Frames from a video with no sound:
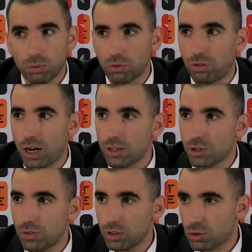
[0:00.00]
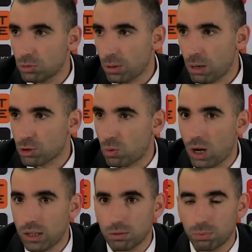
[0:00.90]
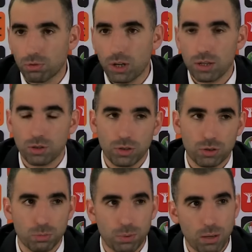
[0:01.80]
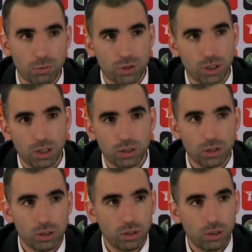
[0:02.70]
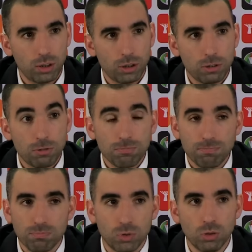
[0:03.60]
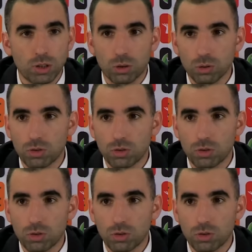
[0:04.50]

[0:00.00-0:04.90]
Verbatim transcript: Por várias vezes superámos quatro, por várias vezes superámos três. Nunca